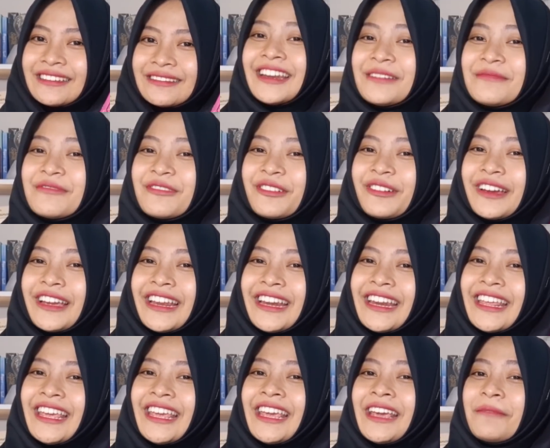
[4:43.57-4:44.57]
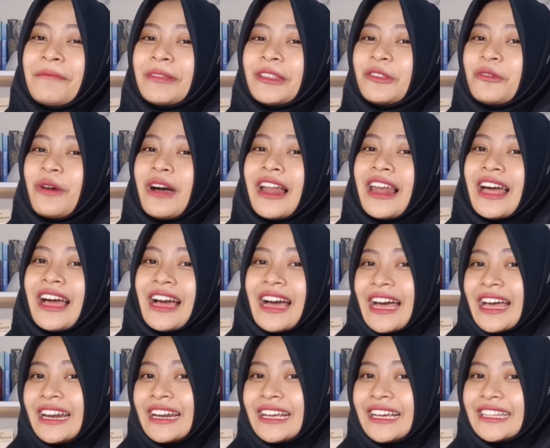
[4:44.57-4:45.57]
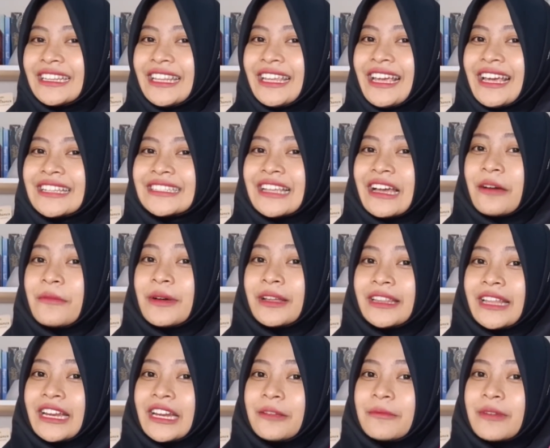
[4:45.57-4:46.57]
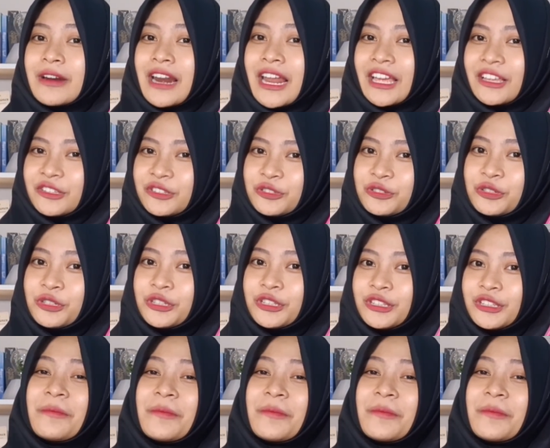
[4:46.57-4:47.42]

Di buku ini, petualangan ketiga sahabat tadi berlanjut,